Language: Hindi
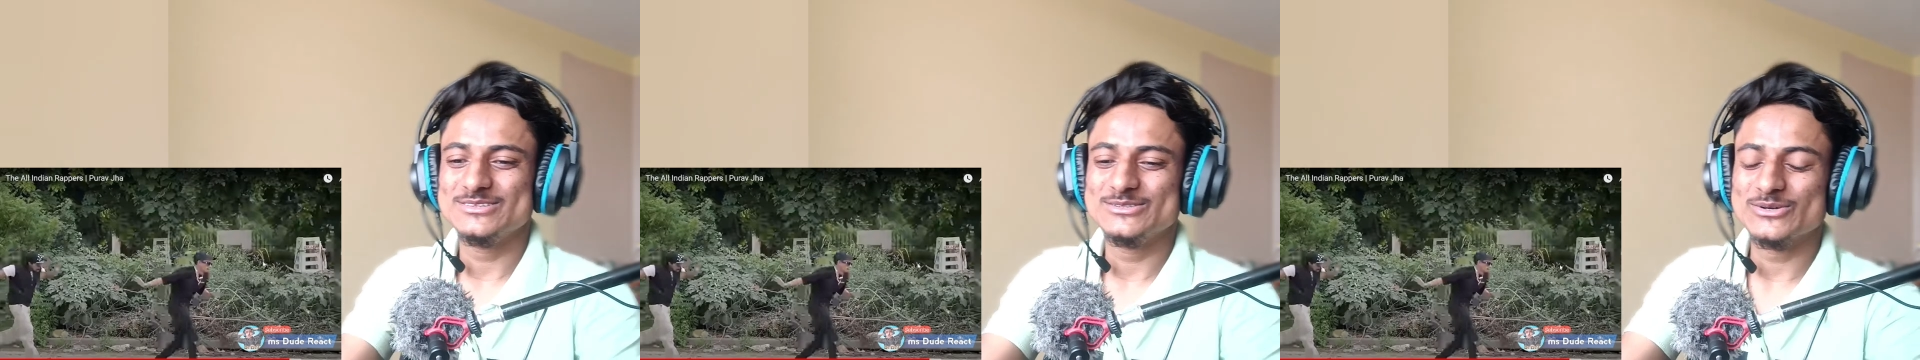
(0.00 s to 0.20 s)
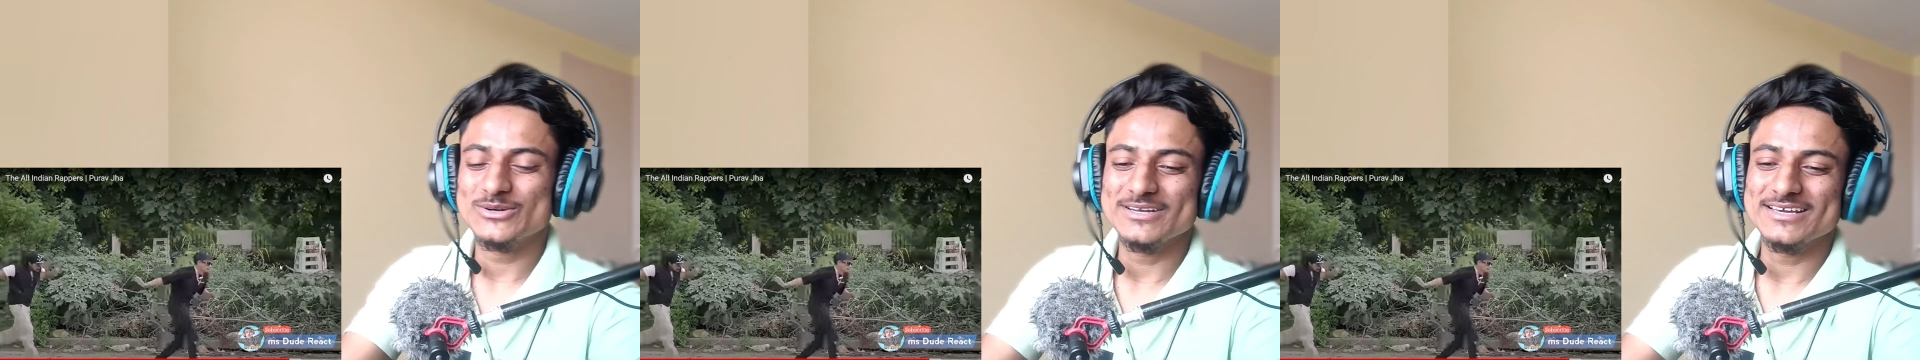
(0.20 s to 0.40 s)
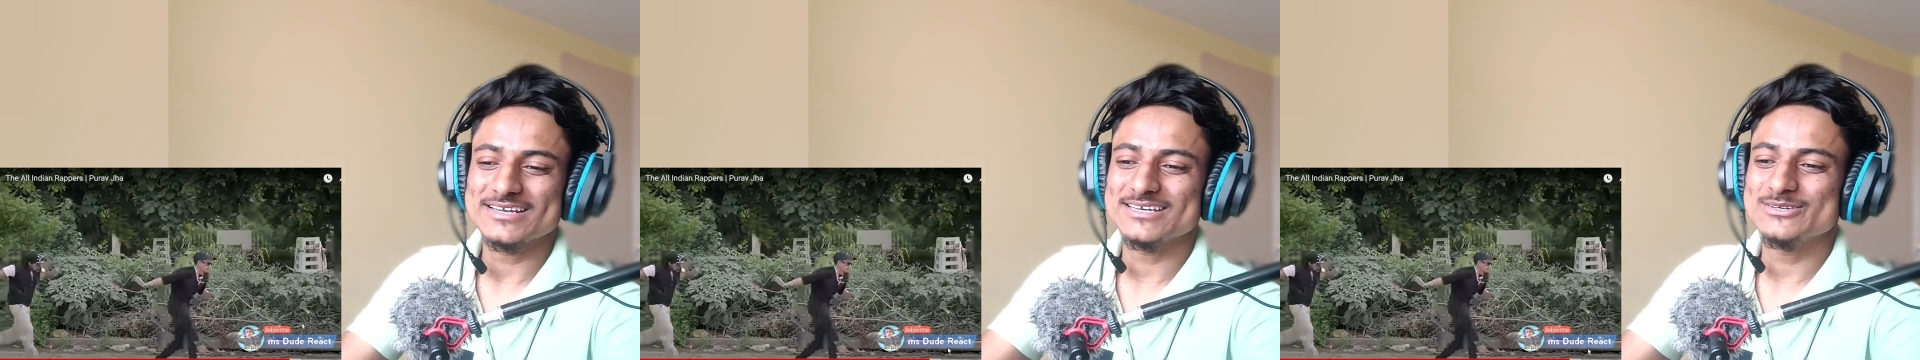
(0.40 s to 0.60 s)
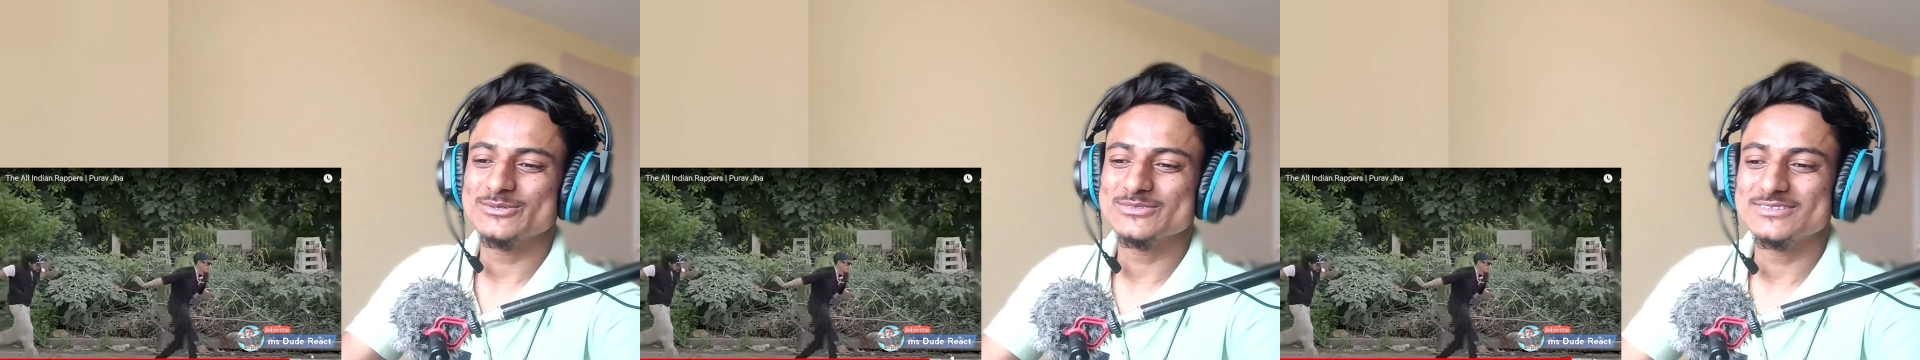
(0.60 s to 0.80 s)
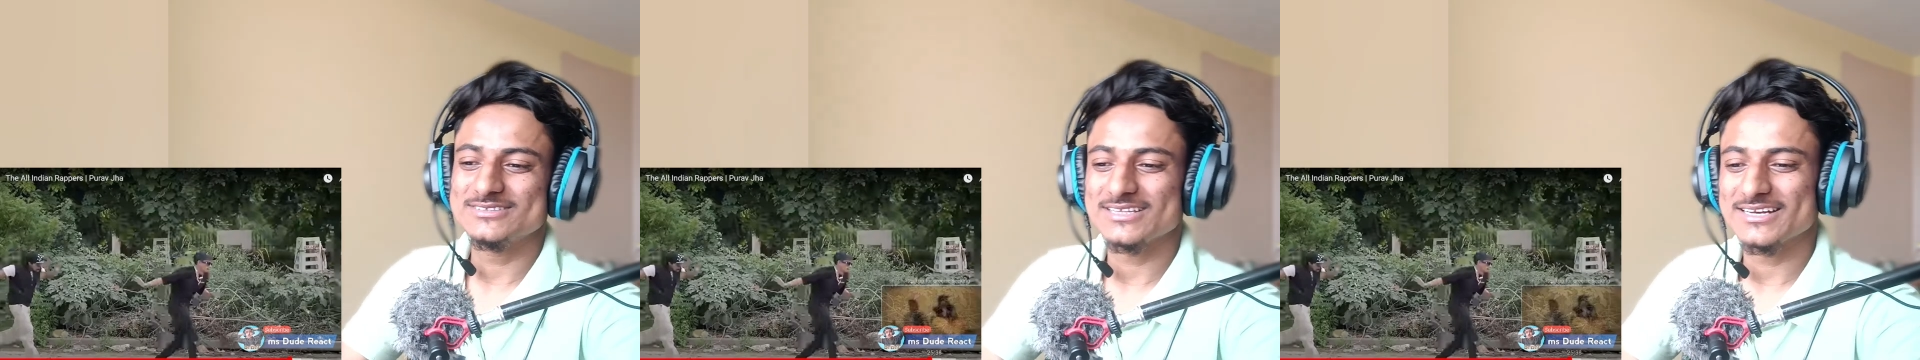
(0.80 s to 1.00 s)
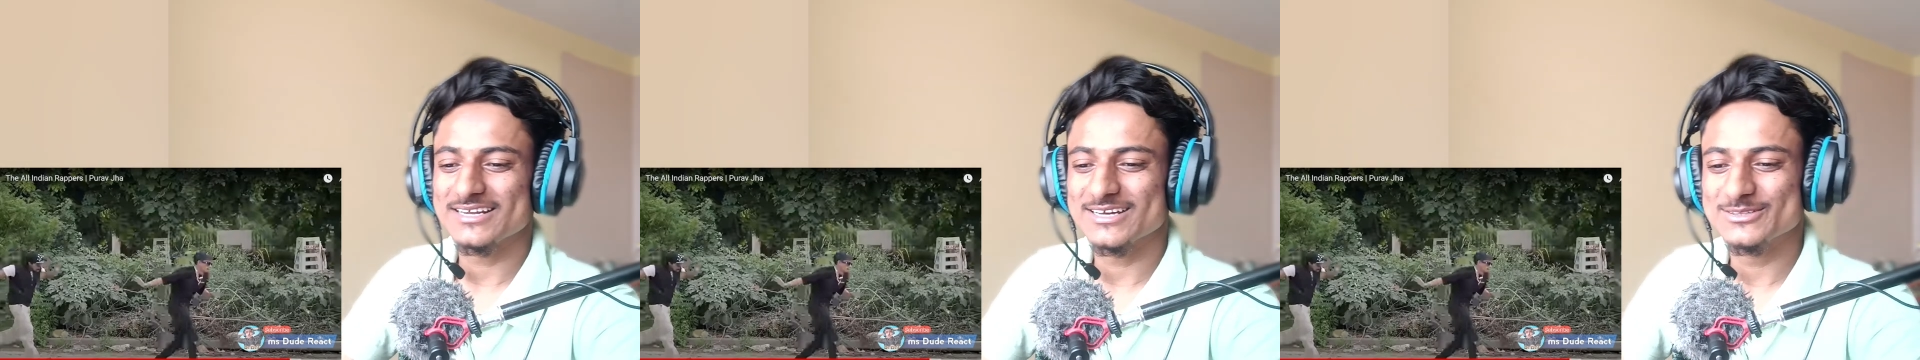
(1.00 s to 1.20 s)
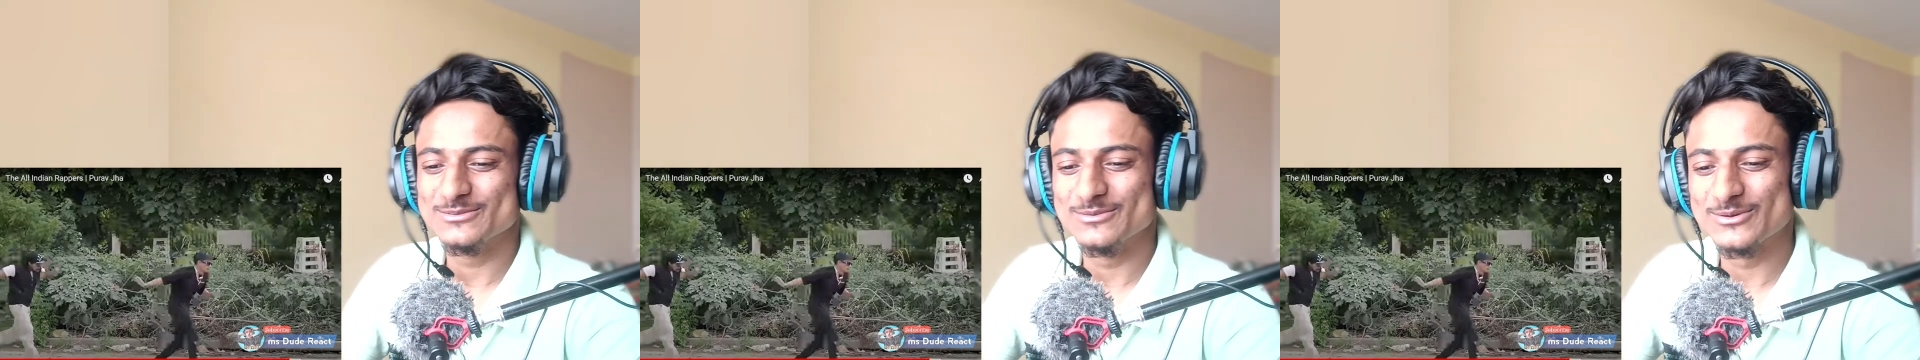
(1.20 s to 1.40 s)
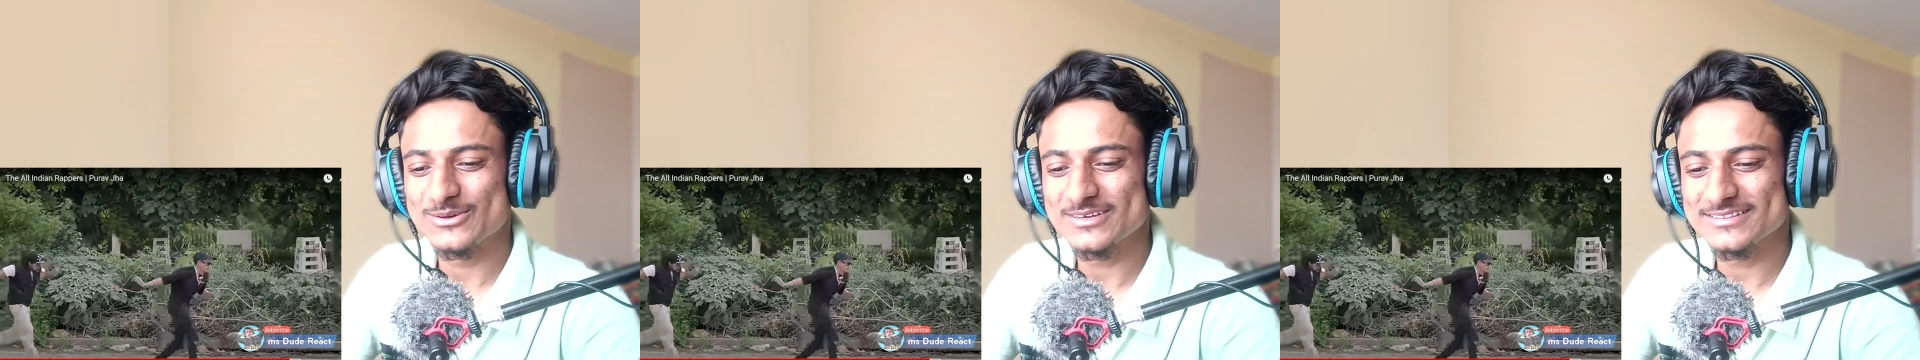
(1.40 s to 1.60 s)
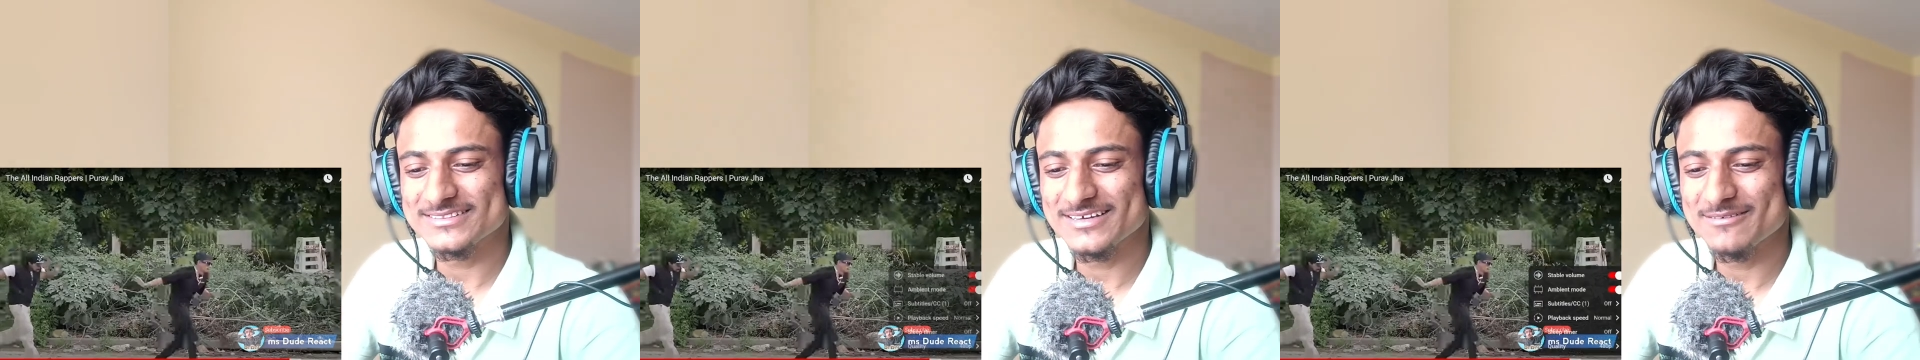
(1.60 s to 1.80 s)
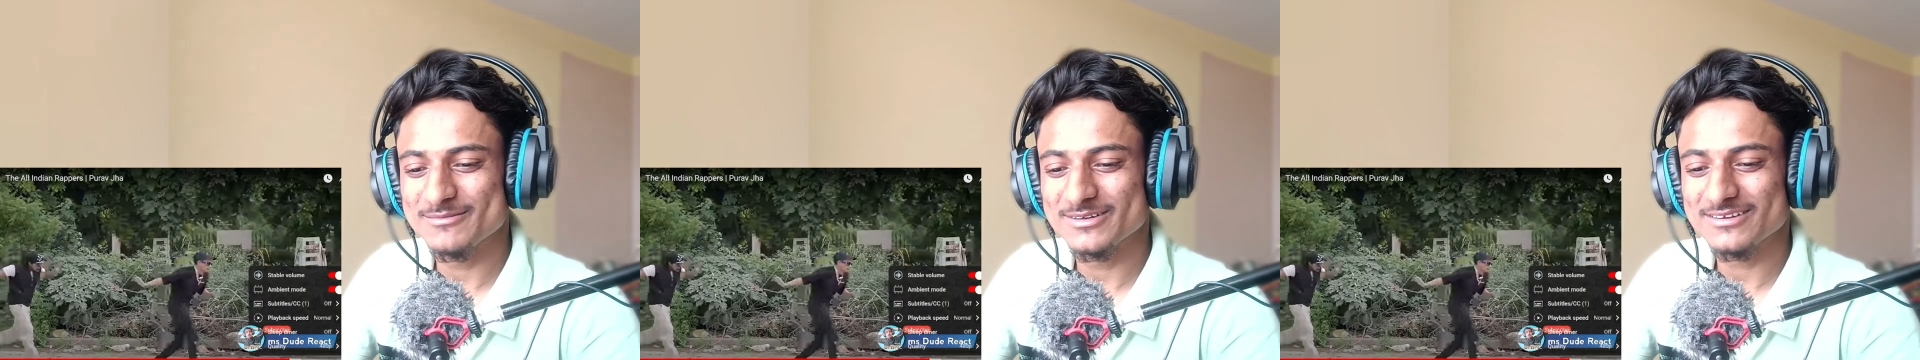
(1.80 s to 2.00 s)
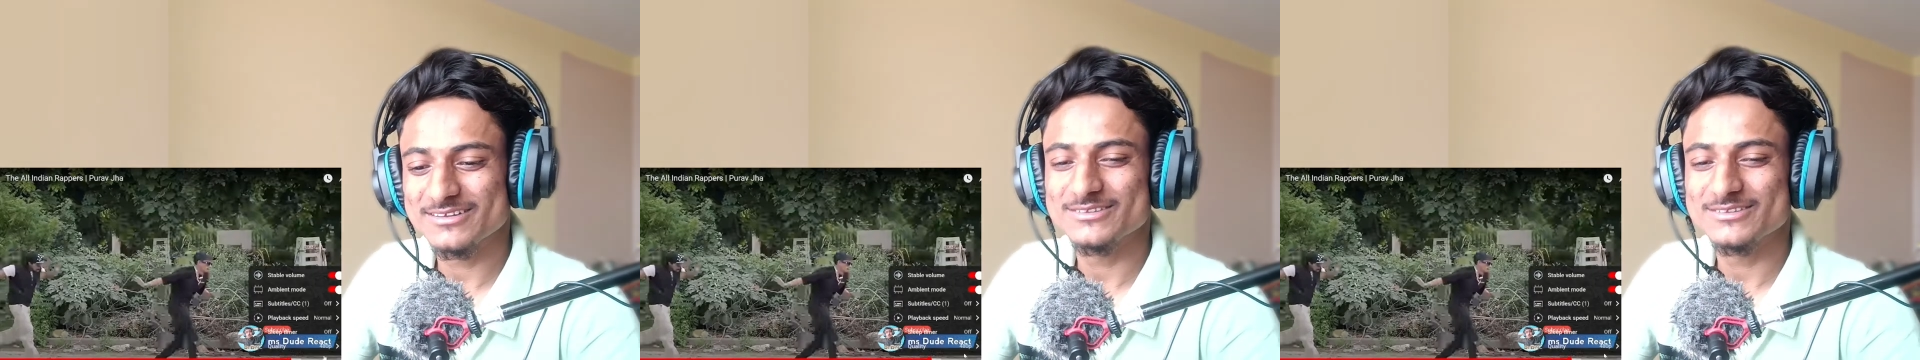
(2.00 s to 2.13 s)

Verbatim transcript: दौड़ने का तरीका तो दो कितना